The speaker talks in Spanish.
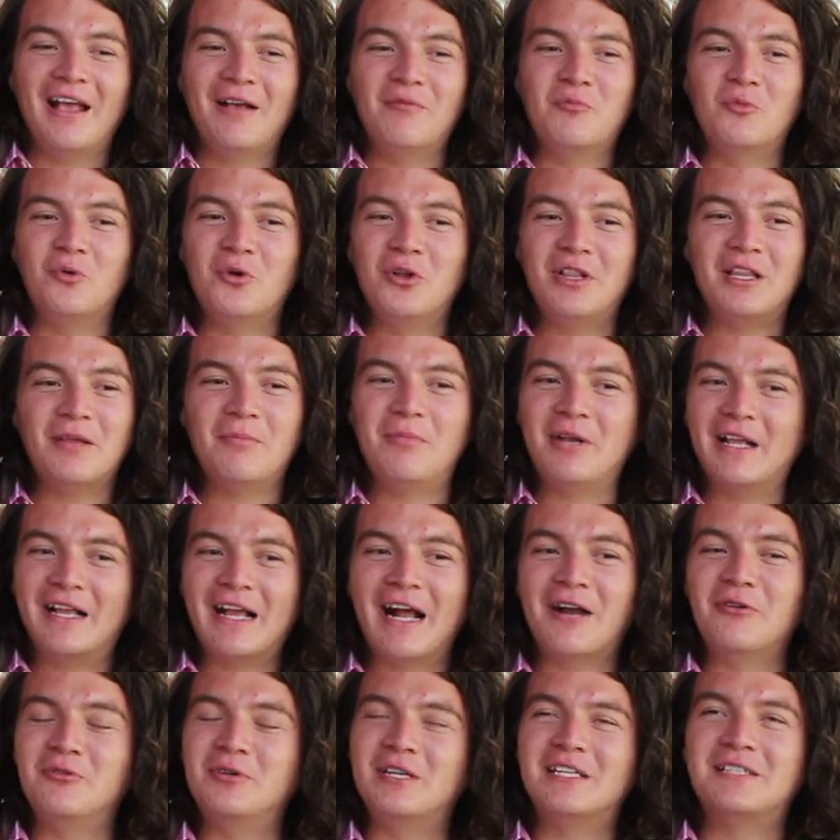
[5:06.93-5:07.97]

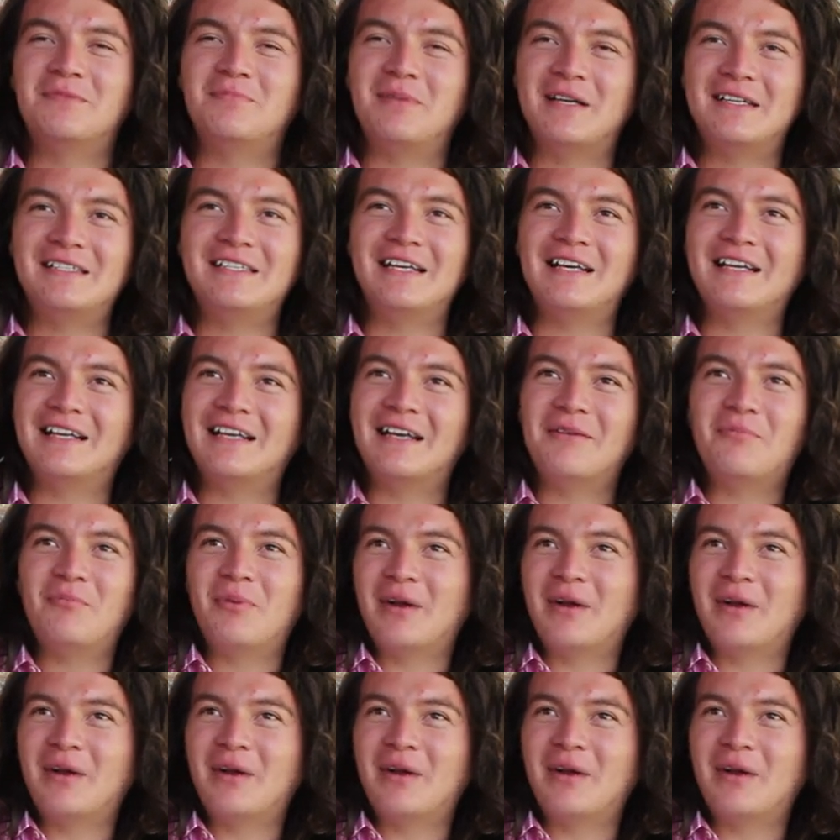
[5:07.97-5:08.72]
multiplicar una especie que